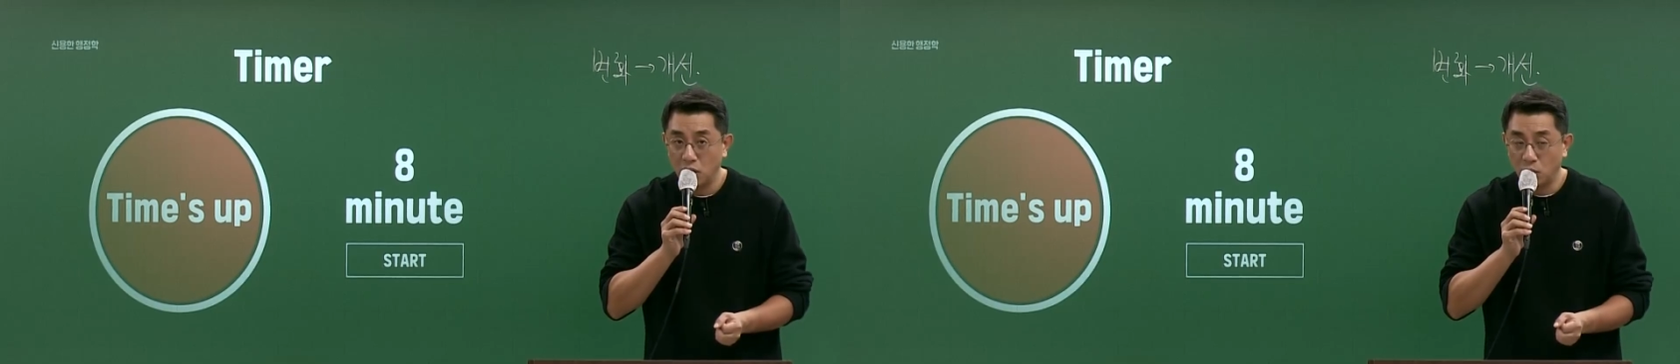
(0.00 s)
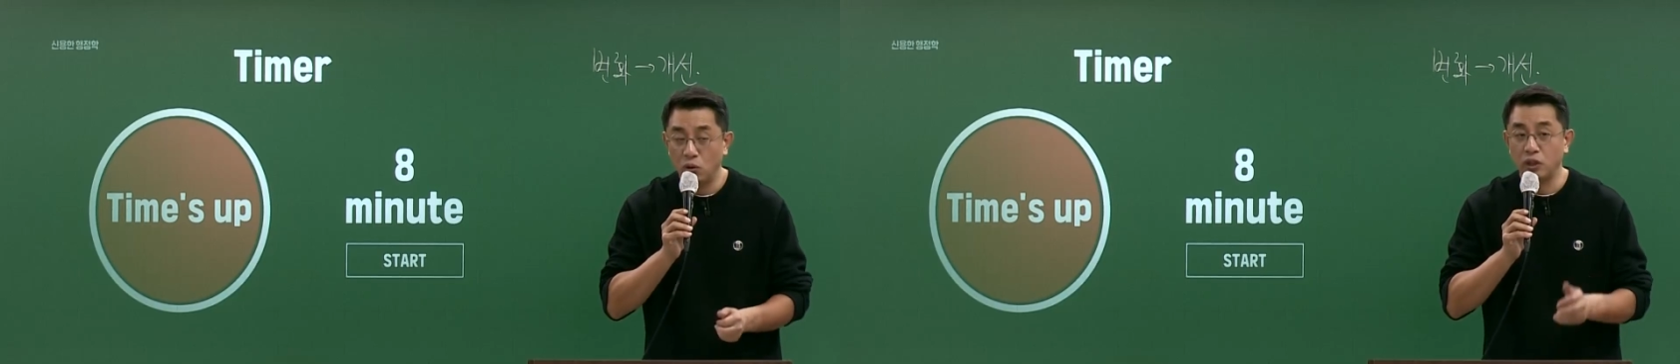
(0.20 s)

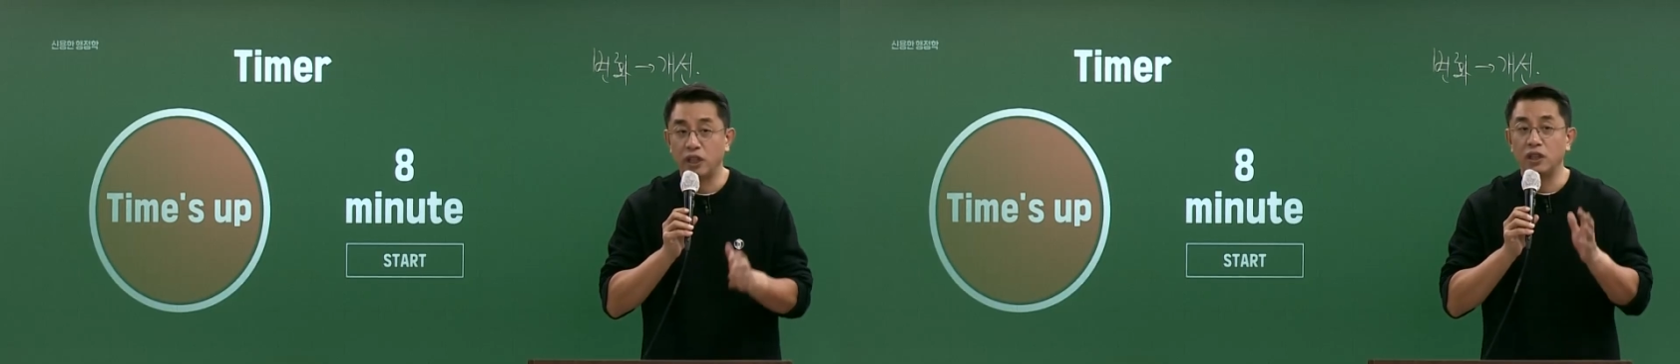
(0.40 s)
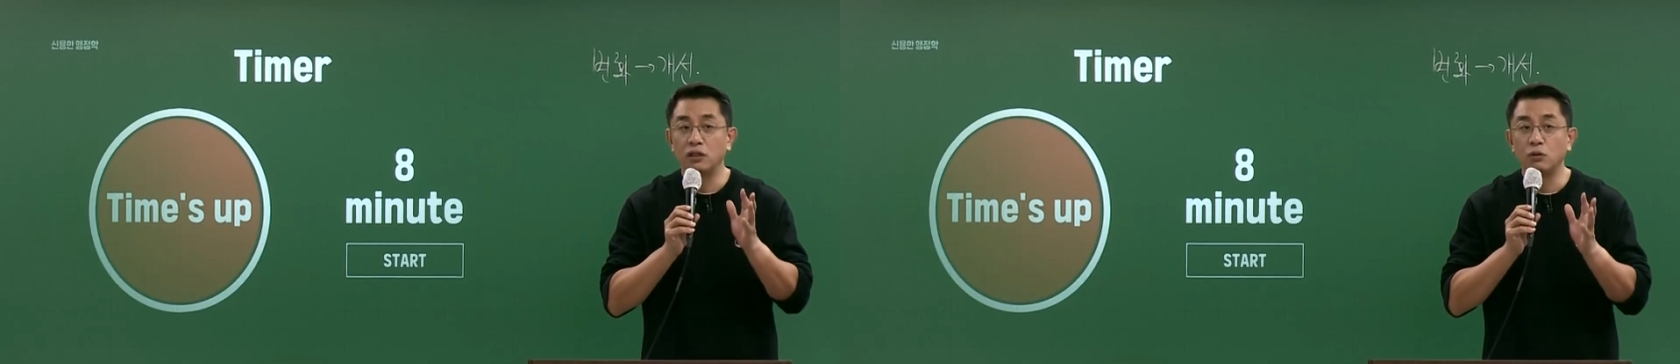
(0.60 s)
요건
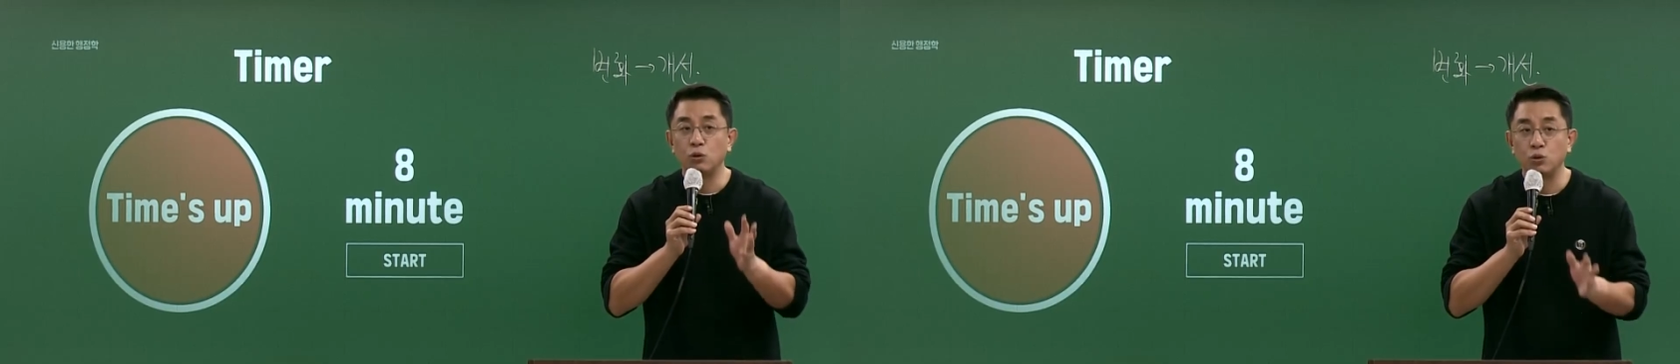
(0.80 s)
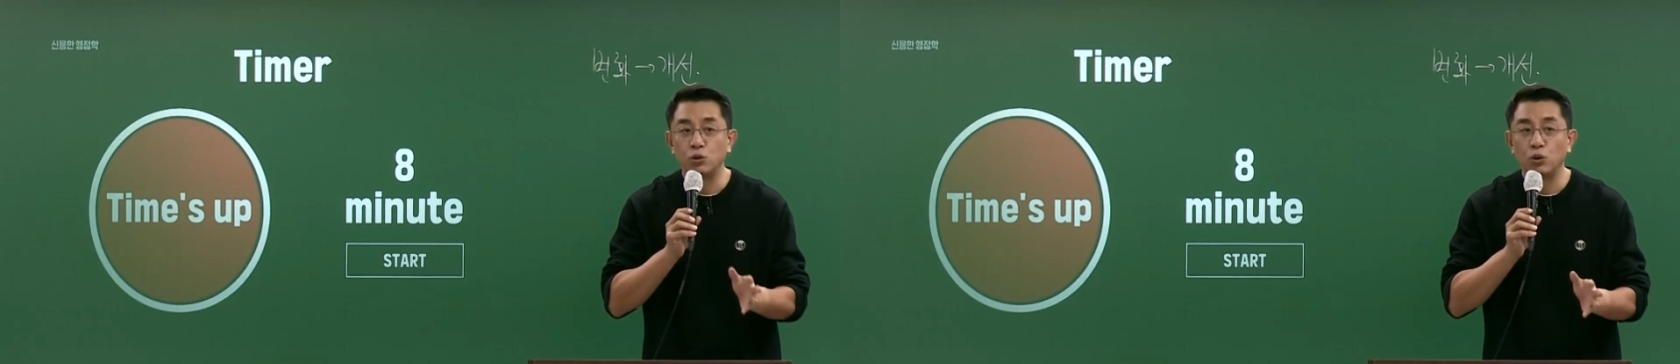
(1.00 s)

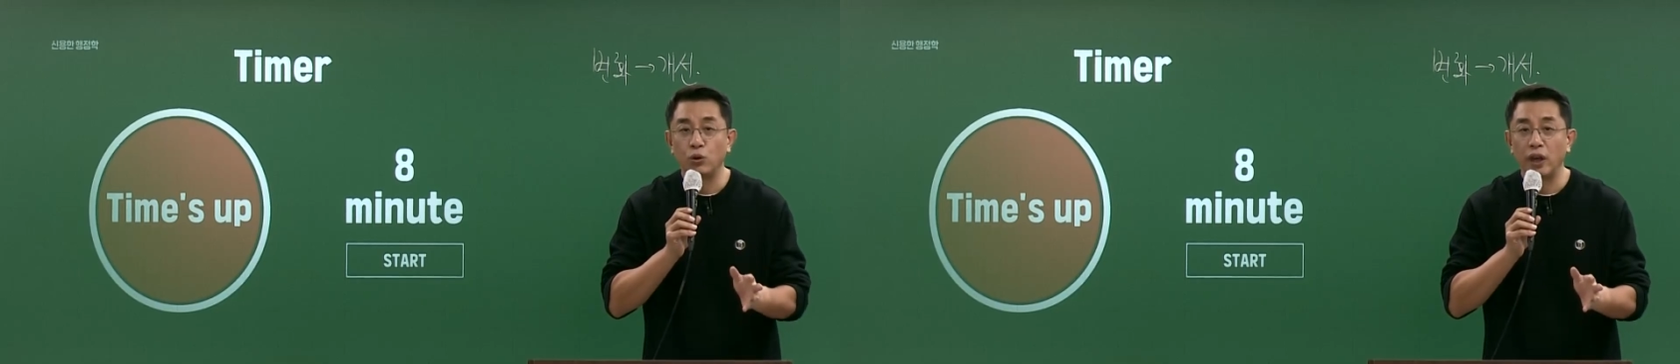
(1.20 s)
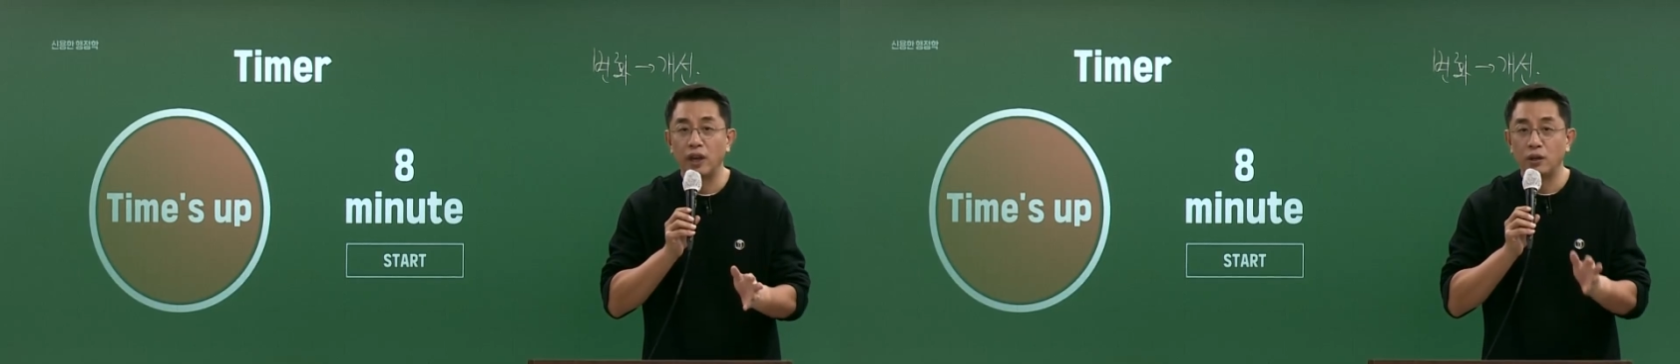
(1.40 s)

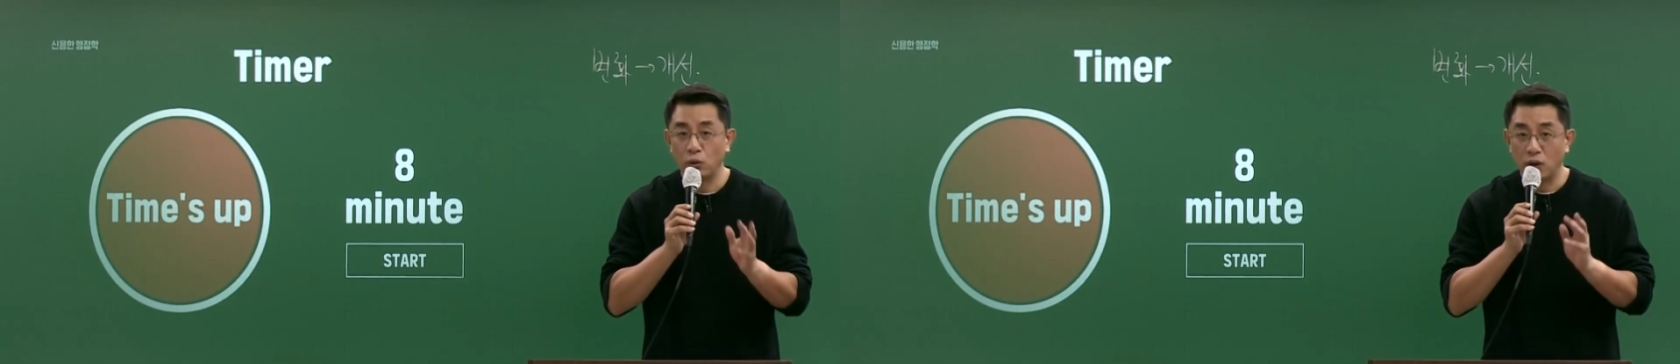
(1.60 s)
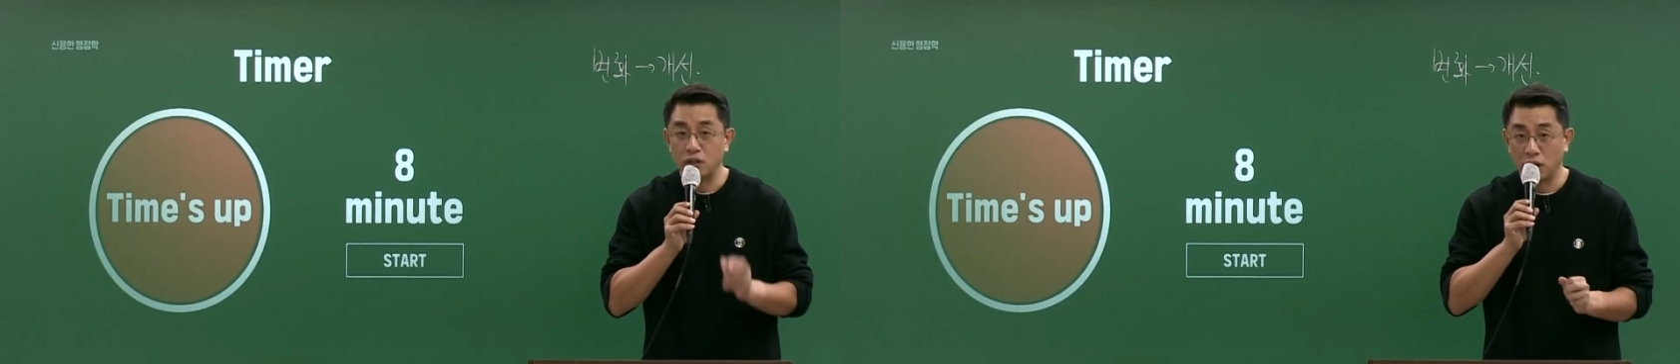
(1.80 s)
기능구조의
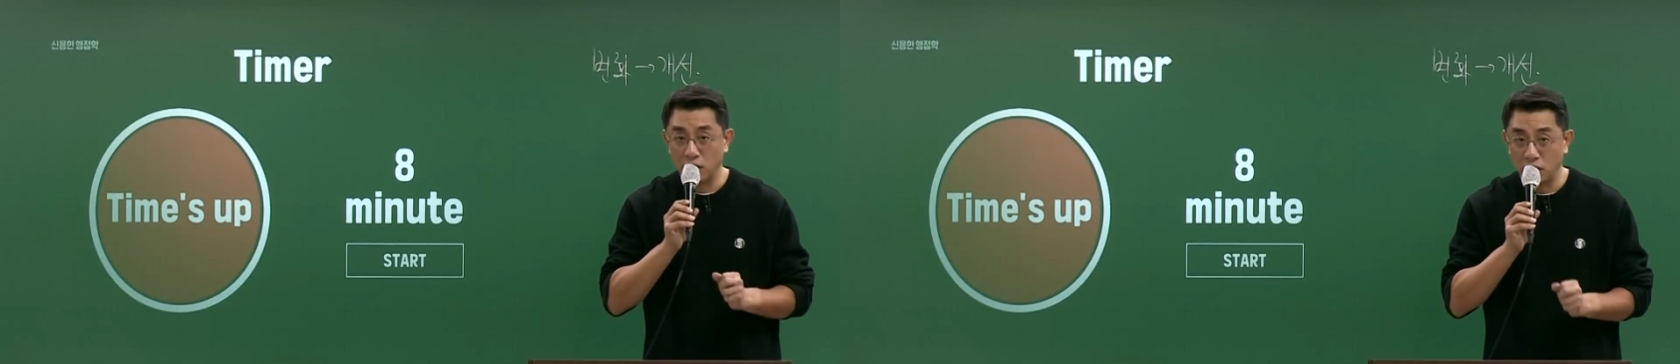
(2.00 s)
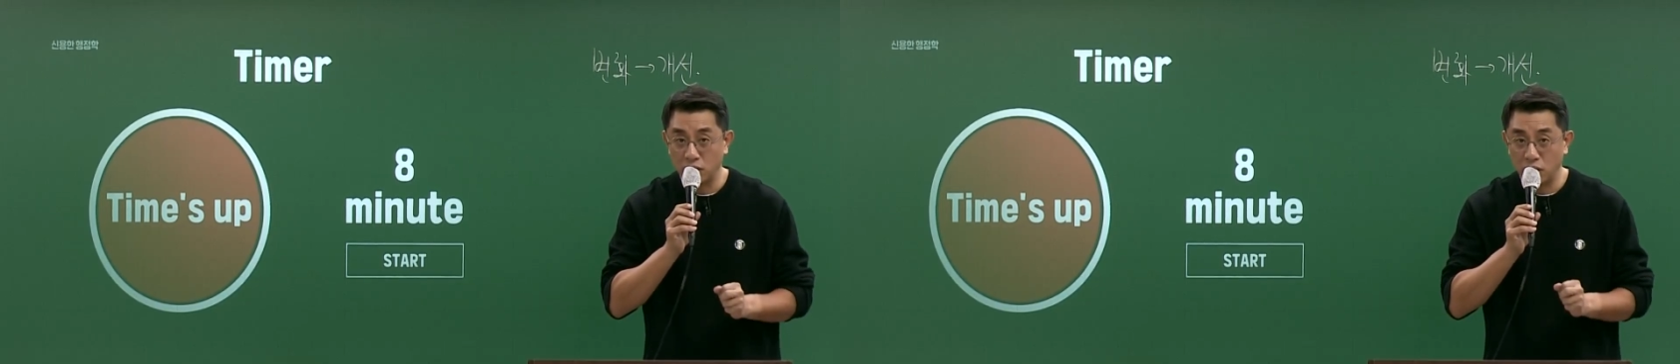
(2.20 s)

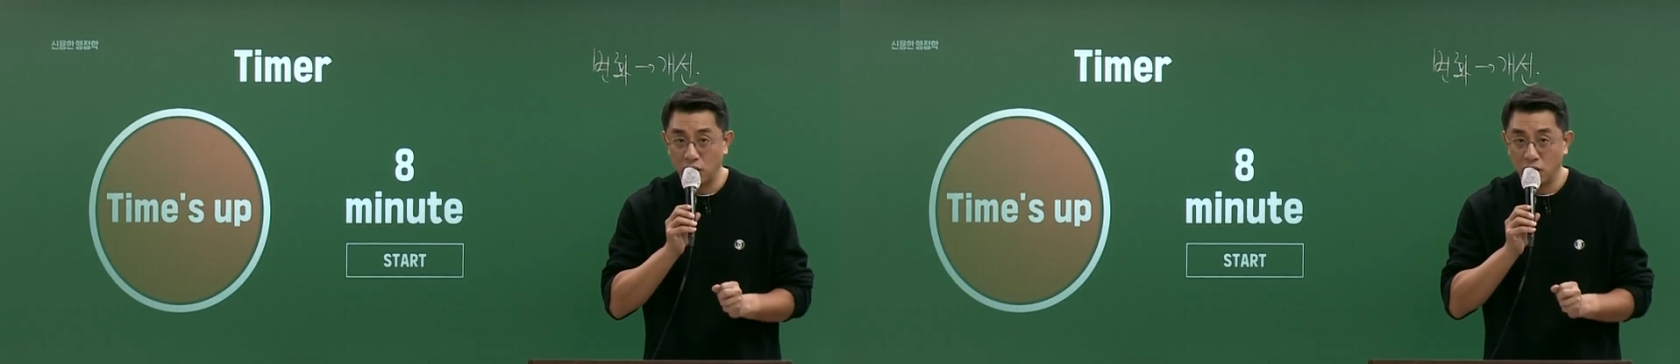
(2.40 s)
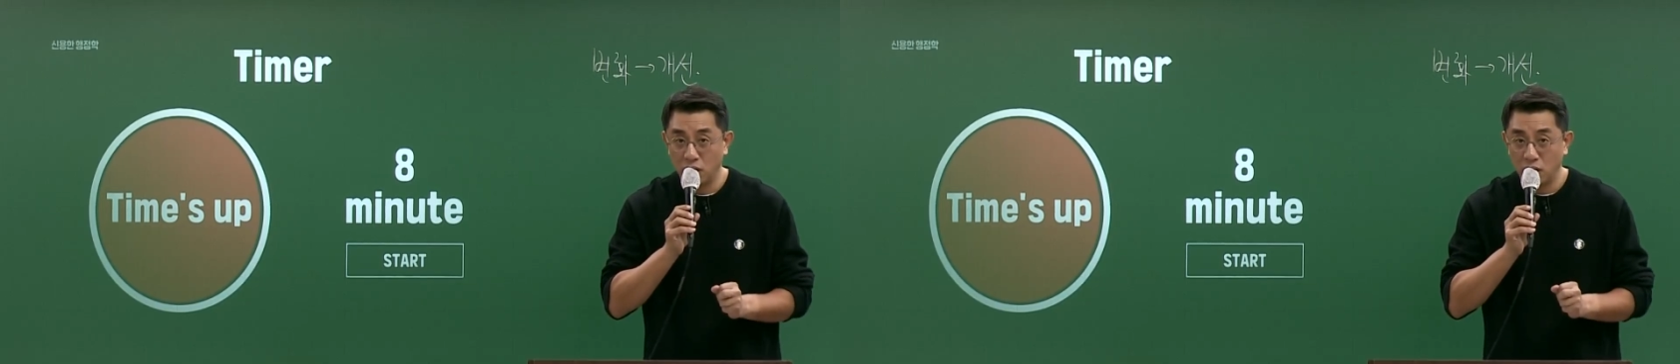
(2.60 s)
효과적인 거죠.